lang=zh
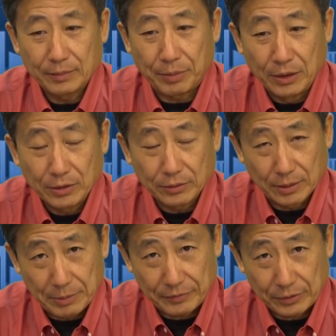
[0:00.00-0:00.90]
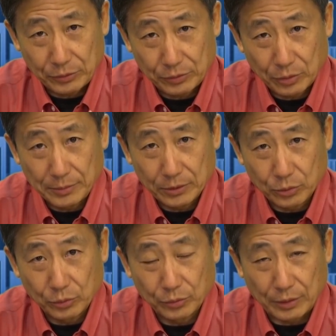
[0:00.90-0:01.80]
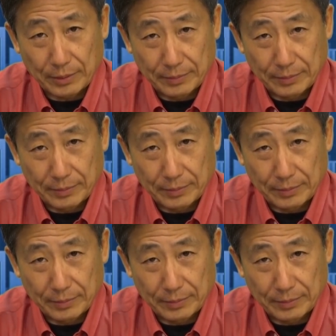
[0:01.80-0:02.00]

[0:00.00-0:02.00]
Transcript: 朋友也没法去，多么的孤独啊！